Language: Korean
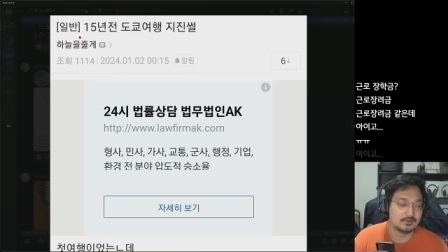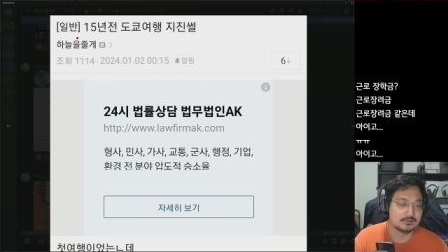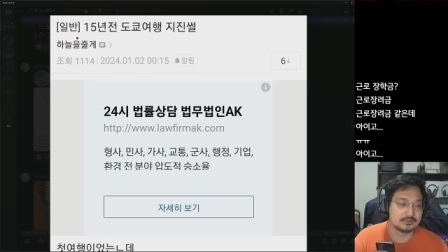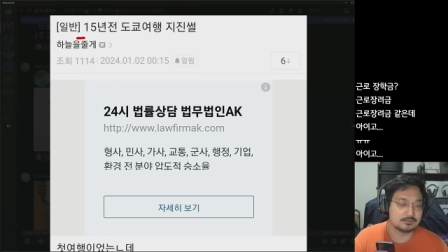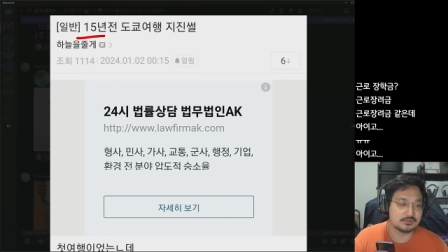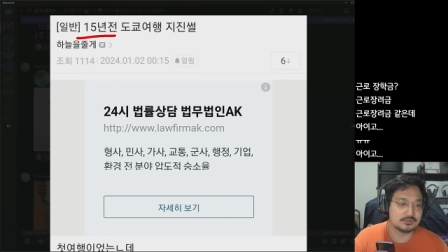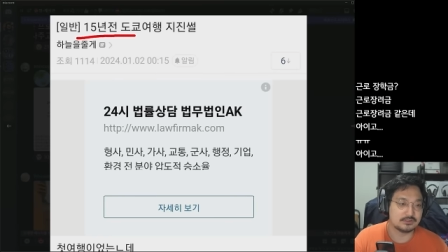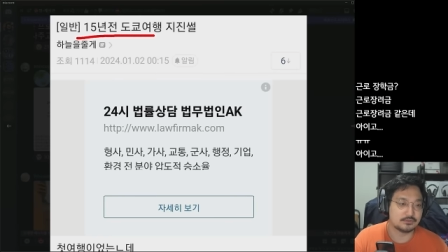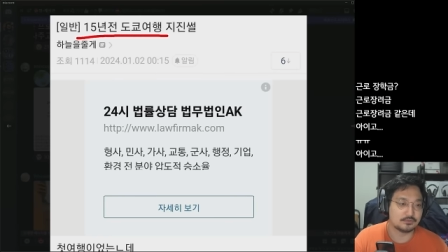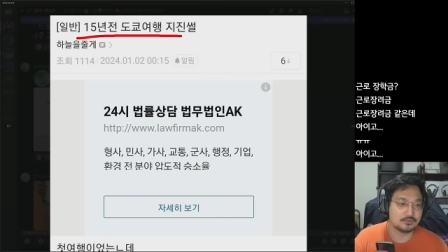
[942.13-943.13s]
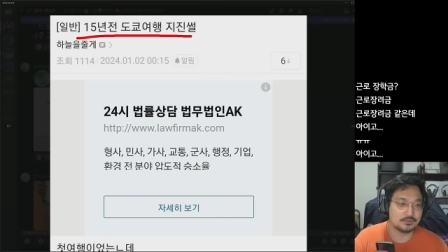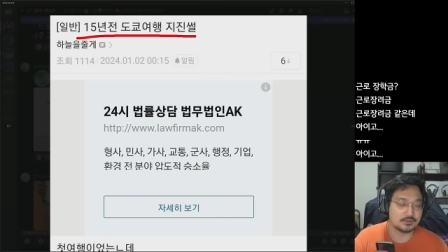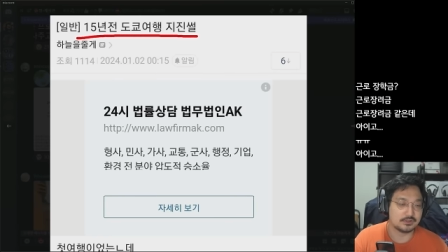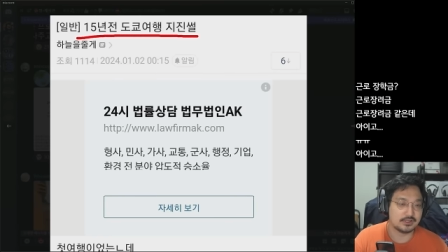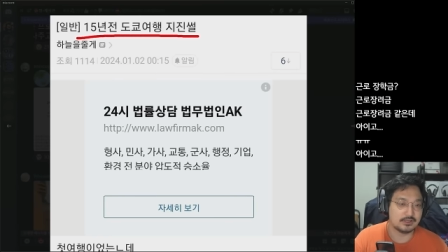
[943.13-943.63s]
15년 전 도쿄
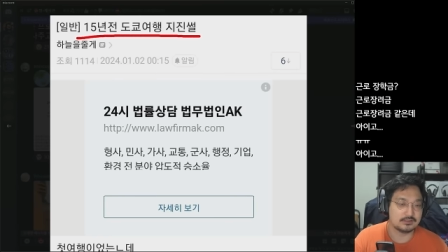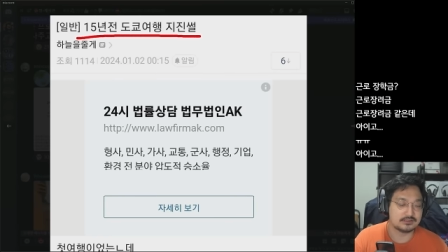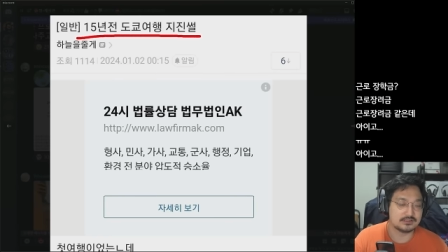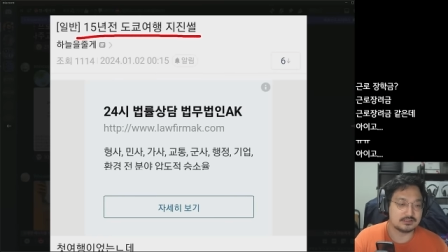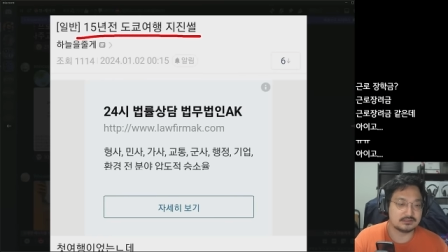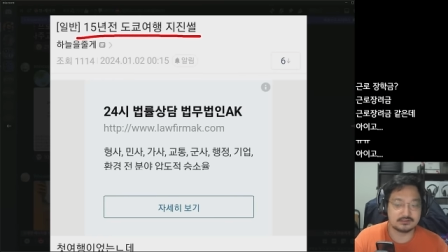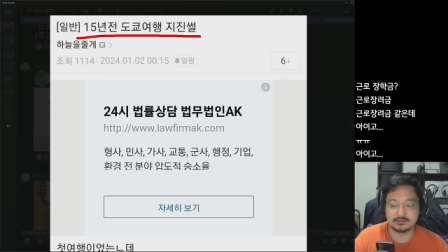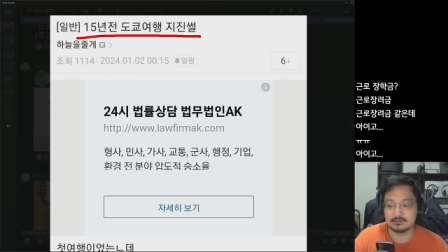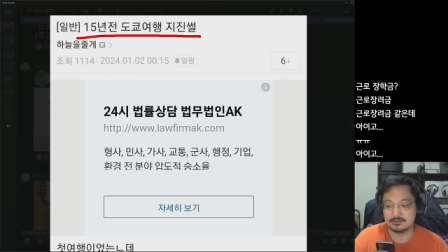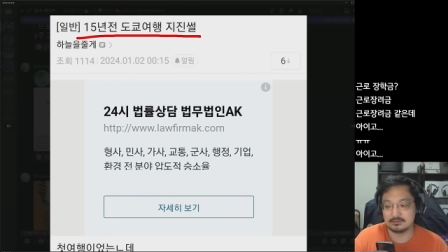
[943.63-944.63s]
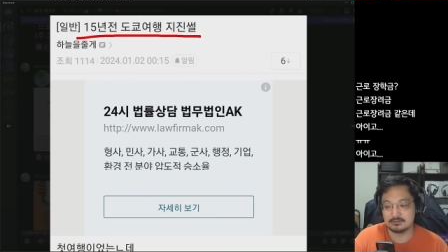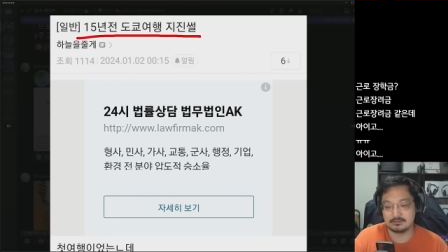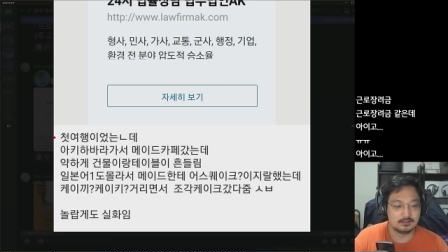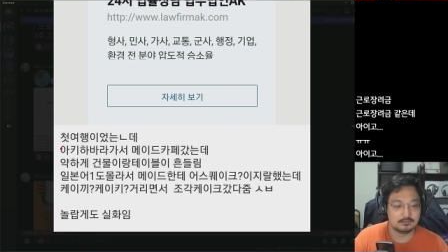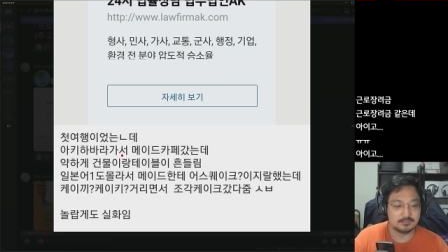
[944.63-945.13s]
여행 지진설
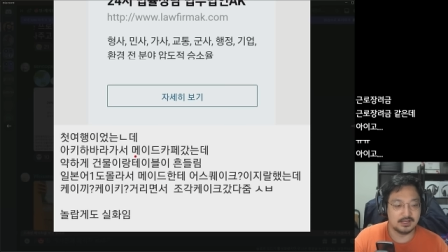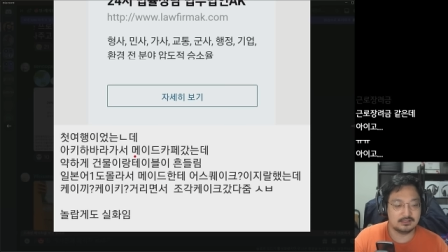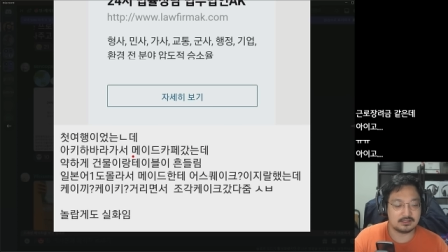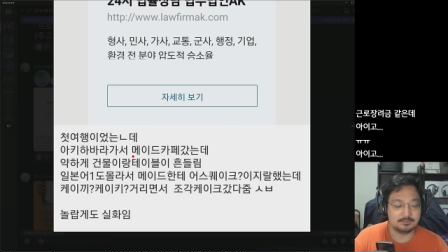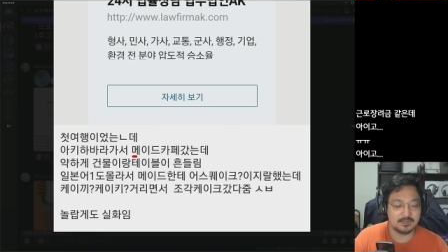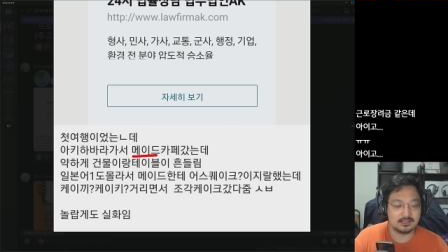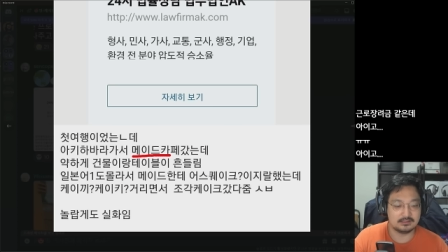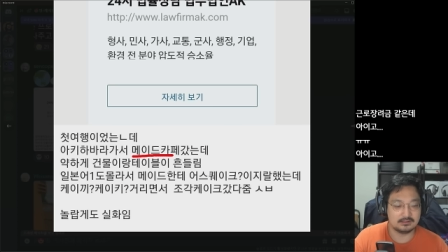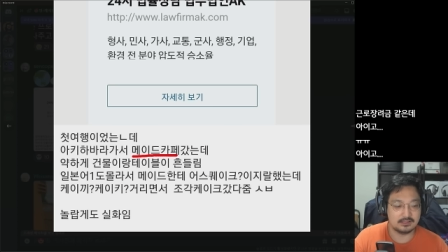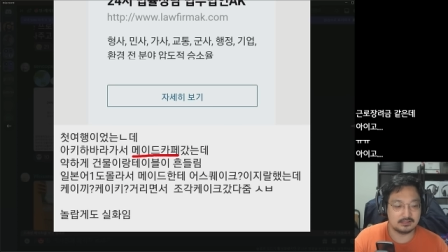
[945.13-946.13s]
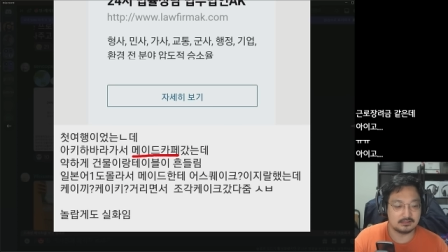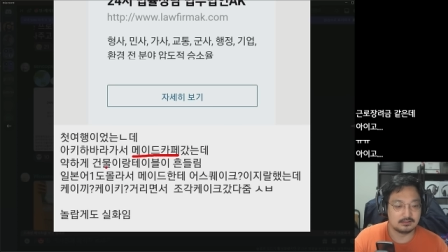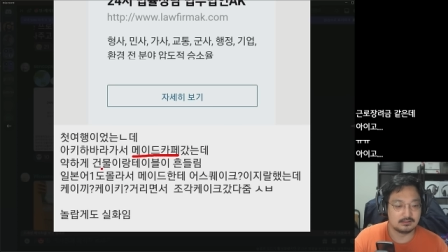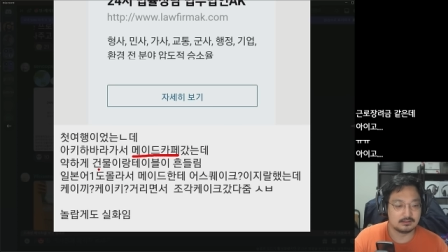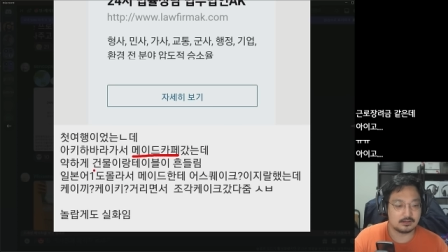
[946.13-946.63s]
메이드 카페 갔는데
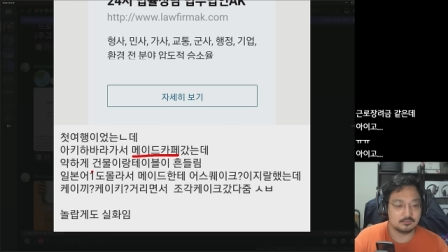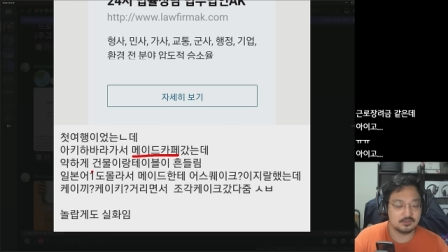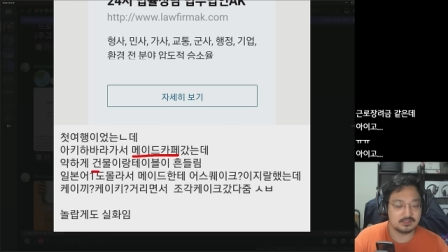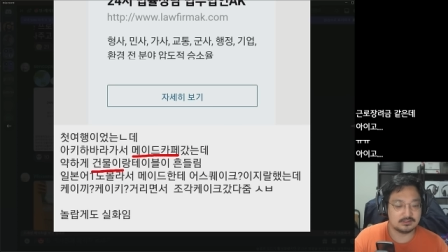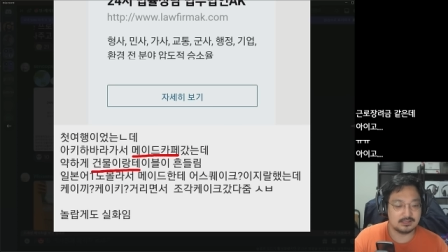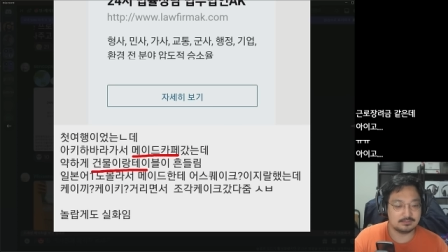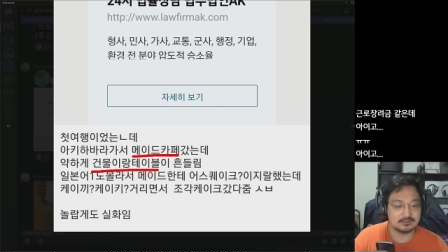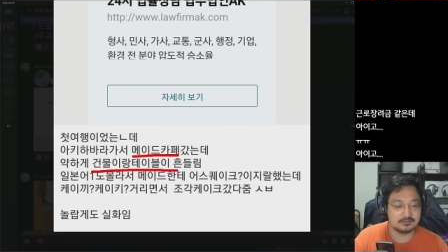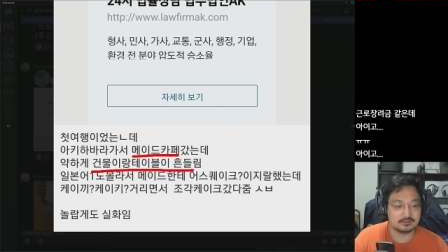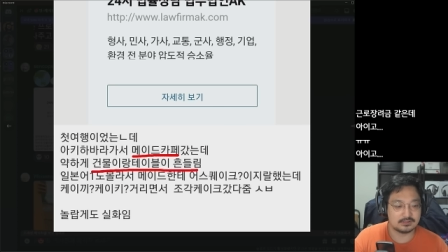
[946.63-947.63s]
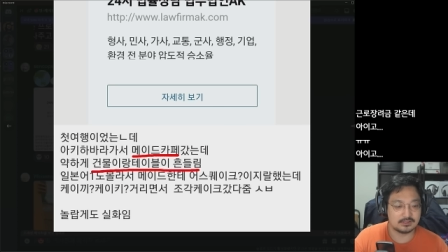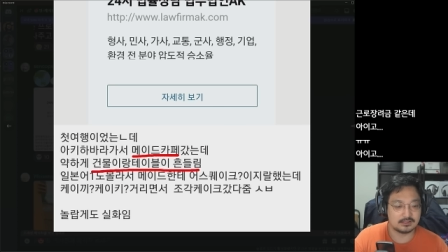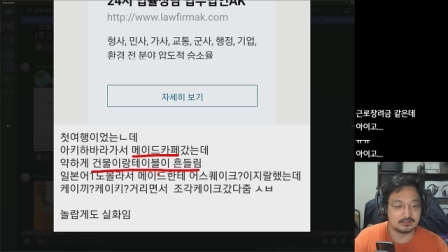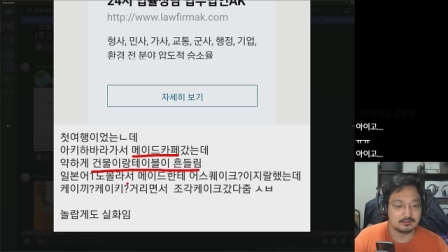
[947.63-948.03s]
건물이랑 테이블이 흔들렸대.